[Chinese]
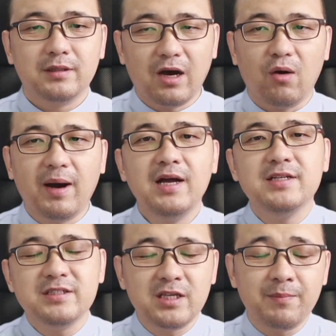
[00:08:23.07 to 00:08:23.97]
那好吧，
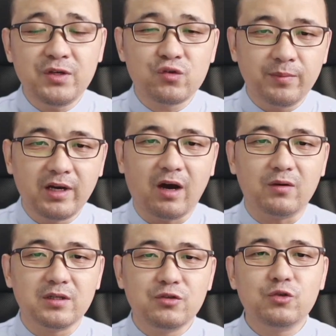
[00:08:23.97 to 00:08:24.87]
今天没准备稿
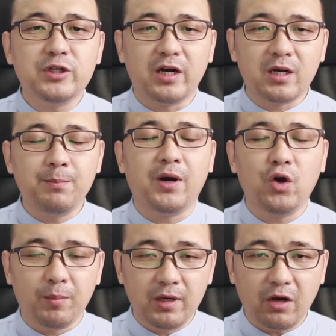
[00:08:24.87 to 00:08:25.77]
子，就是想跟朋友
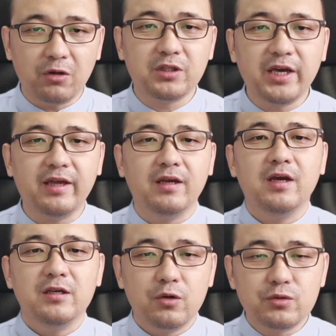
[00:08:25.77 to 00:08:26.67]
们聊聊天，
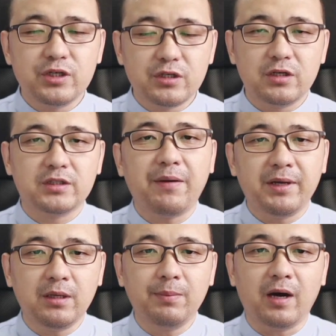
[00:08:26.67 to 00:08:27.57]
尤其是台湾
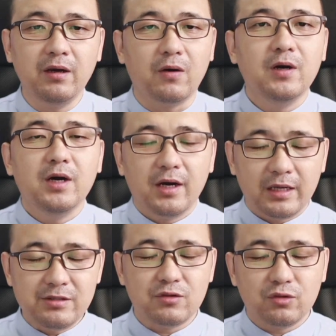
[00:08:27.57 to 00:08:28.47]
的朋友，
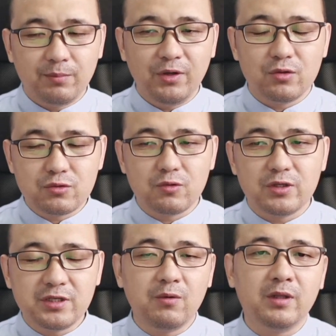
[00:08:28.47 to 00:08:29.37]
很久都没有做
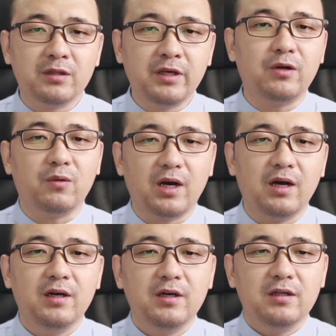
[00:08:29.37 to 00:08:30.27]
相关的内容了。
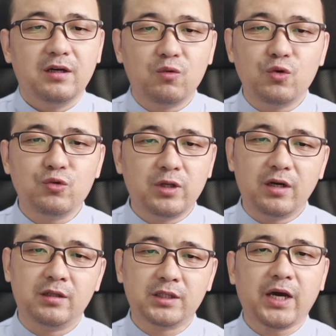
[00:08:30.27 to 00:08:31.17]
那过去呢，
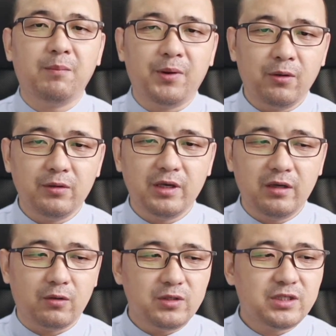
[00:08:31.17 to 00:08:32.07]
可能台湾朋友也
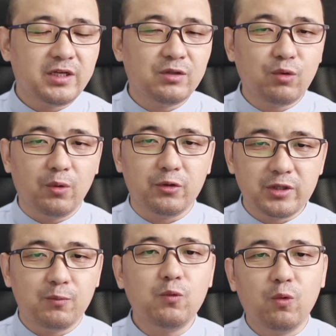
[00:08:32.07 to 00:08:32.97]
有一些人对我有些
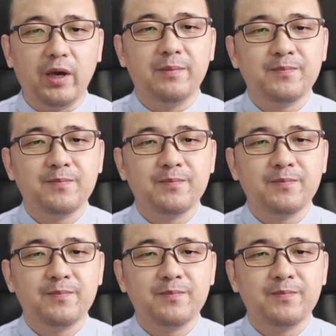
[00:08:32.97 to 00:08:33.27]
误会，